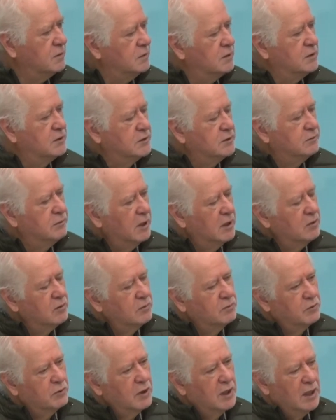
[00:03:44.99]
y llevado
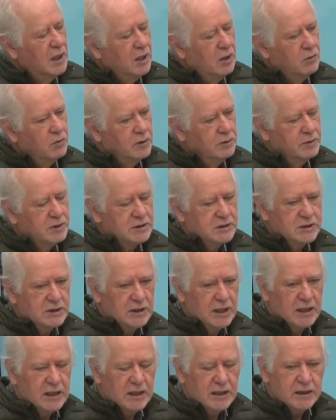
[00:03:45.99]
por la
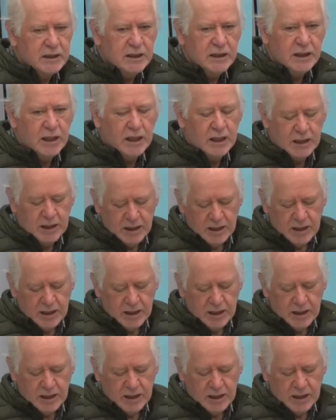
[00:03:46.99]
Universidad Andina.